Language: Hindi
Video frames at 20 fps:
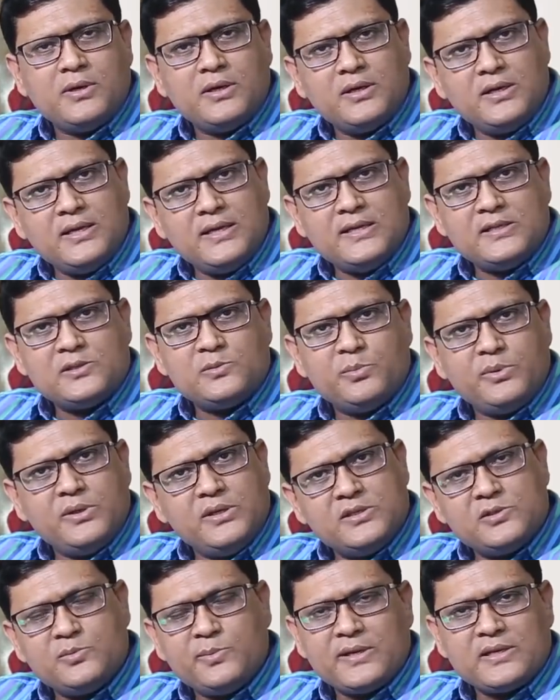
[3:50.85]
बाद डीएसपी
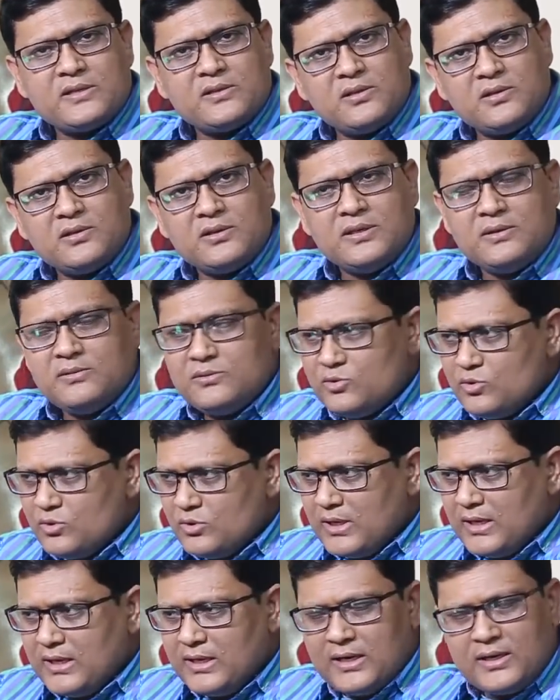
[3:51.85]
इंस्पेक्टर ये जो
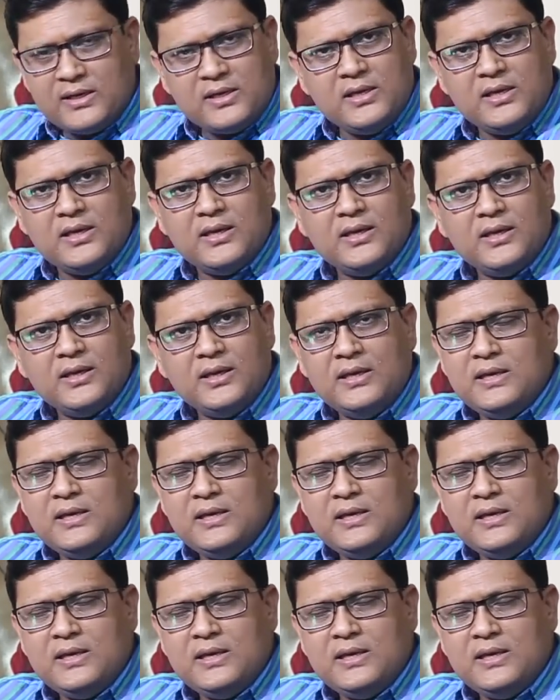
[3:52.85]
हायरार्की है